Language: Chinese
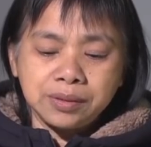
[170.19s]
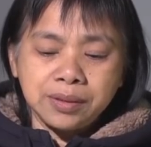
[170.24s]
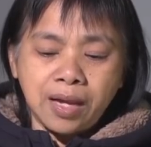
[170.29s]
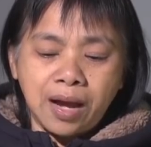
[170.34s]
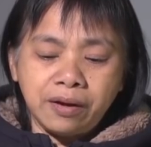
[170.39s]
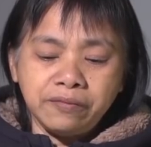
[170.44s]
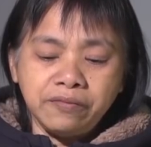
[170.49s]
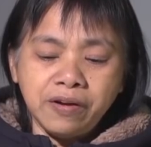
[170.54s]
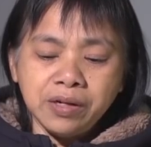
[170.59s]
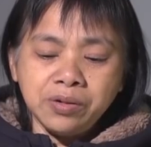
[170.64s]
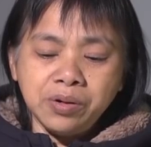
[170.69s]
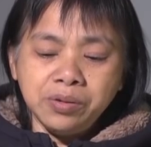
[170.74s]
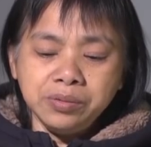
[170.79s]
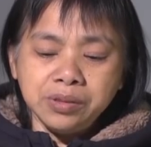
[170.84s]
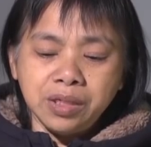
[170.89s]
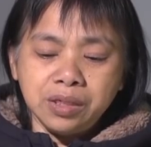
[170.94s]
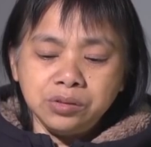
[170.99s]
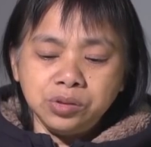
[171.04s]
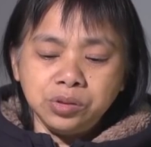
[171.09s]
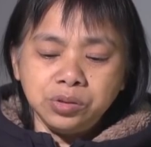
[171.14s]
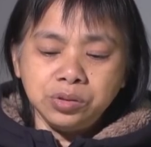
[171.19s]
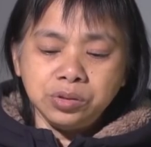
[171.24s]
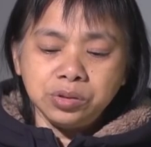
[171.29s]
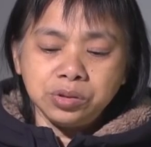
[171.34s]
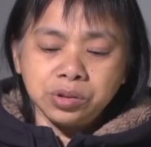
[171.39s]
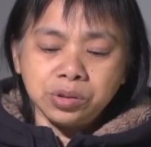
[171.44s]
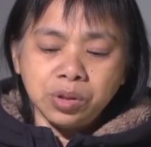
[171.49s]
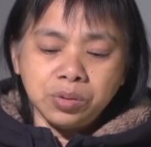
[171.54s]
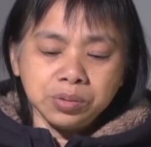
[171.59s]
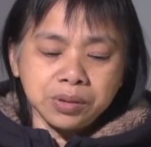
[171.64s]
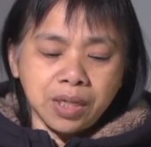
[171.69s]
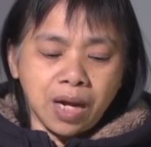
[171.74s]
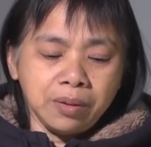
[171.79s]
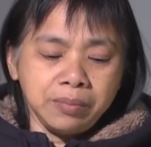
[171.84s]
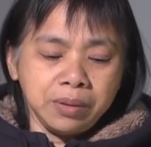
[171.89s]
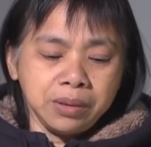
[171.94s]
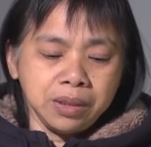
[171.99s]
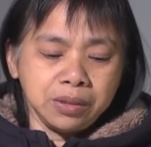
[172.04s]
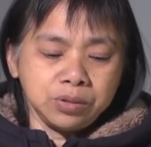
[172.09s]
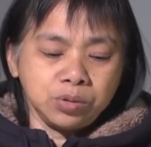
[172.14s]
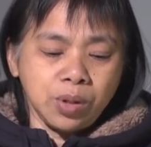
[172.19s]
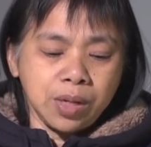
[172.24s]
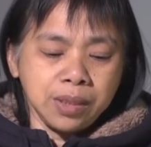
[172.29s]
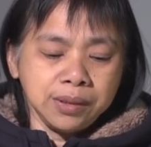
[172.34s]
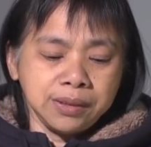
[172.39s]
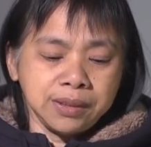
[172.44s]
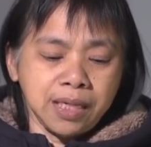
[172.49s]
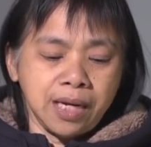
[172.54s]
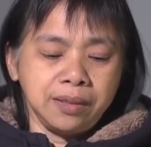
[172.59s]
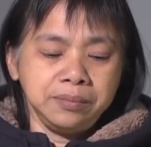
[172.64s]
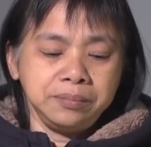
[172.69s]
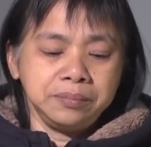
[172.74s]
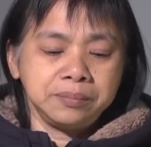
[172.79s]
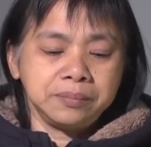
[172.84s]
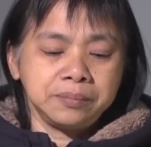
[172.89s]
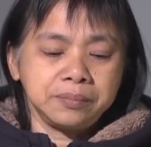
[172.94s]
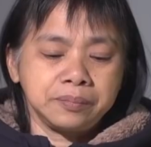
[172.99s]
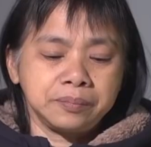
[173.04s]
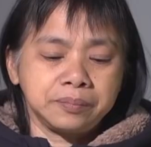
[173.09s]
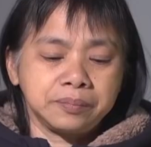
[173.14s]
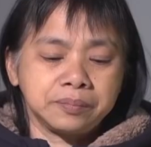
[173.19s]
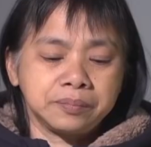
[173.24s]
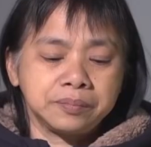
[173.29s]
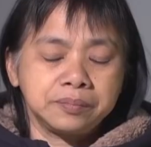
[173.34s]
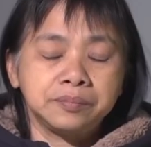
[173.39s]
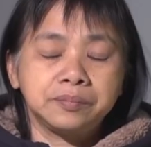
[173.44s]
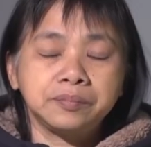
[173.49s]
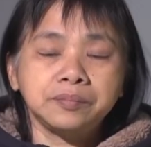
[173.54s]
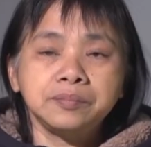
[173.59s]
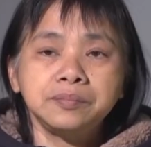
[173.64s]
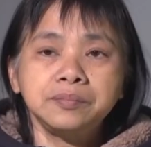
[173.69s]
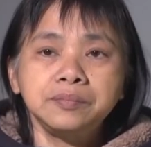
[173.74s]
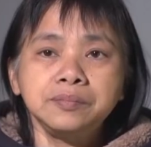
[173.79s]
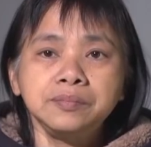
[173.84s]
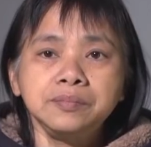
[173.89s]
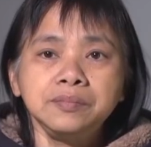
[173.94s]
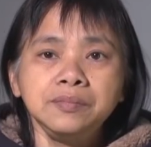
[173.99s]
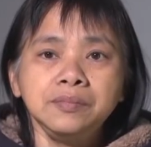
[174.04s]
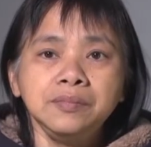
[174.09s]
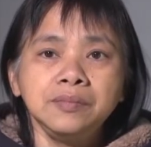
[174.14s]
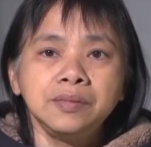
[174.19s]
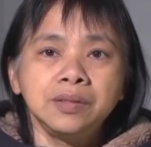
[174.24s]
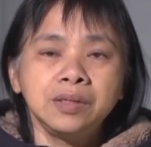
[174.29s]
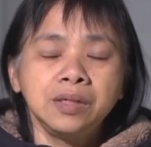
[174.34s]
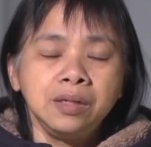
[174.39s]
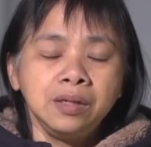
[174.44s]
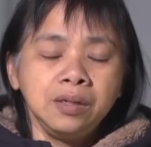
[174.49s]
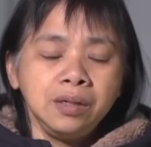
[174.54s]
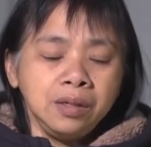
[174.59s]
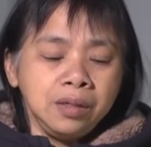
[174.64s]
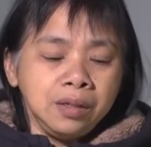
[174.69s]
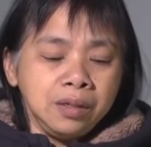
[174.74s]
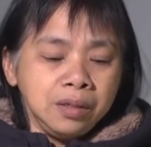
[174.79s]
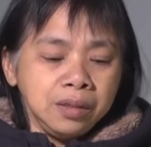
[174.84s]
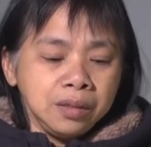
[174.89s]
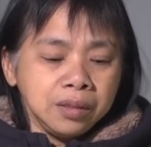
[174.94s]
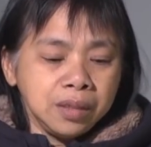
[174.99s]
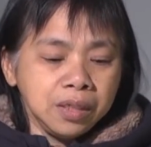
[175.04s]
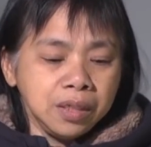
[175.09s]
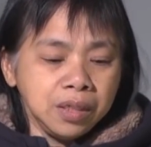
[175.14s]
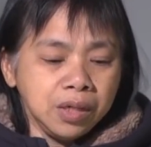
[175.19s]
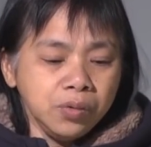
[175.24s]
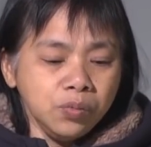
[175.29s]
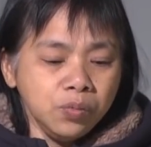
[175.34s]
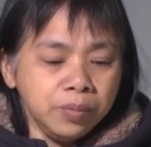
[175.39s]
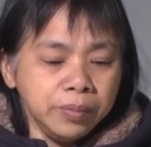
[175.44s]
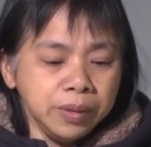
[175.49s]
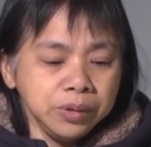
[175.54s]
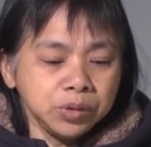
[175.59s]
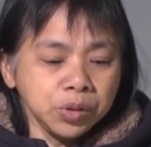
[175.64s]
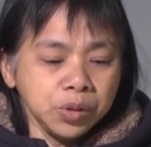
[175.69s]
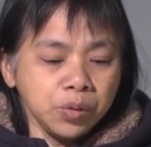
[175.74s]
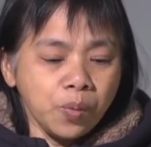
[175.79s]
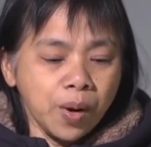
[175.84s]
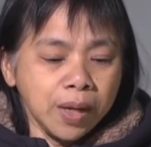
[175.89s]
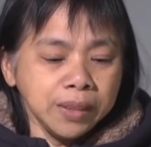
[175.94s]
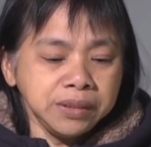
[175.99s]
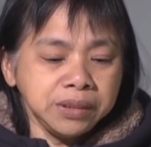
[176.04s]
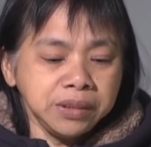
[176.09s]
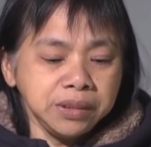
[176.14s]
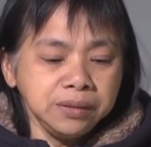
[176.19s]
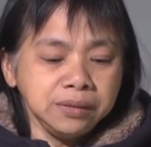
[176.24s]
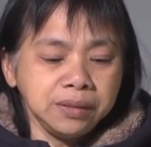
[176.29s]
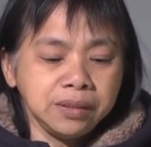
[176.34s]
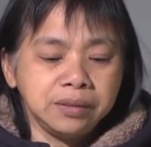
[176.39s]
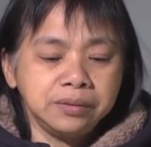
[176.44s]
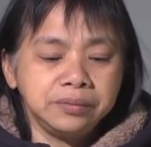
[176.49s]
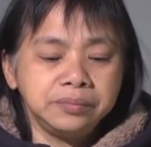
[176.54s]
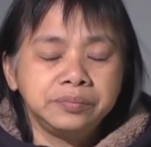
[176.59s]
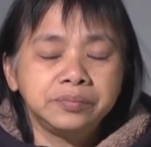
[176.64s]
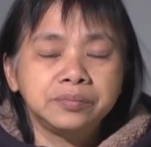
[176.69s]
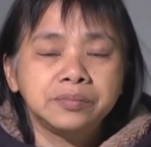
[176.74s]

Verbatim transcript: 打发工人去收他们的庄稼。”可能我们最关心的。